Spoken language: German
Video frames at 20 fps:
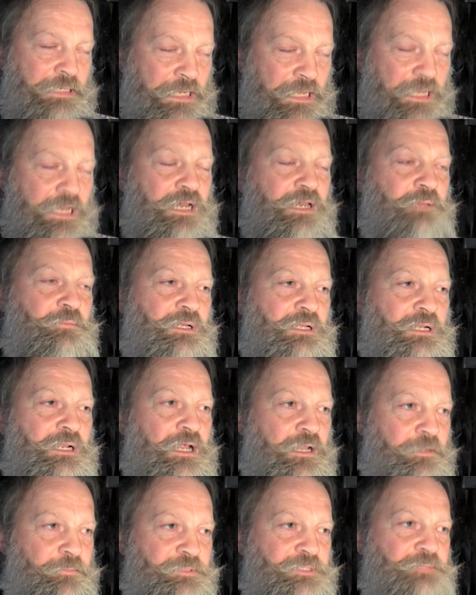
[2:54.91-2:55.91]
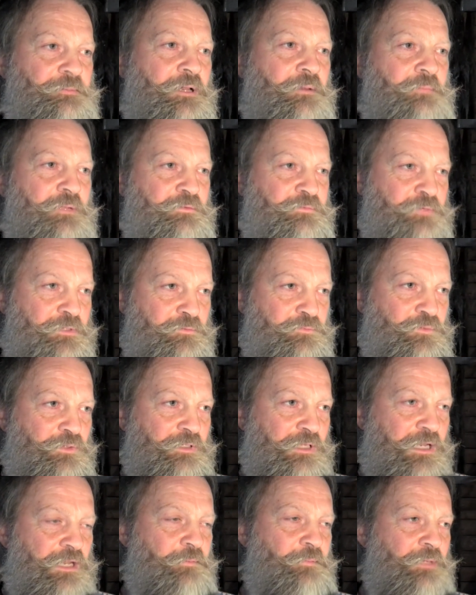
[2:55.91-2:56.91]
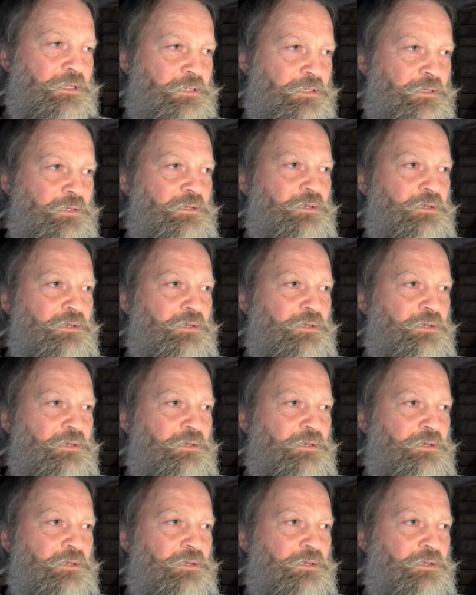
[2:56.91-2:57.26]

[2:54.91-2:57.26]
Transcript: nach einmal, halb zweimal, Viertel vor dreimal,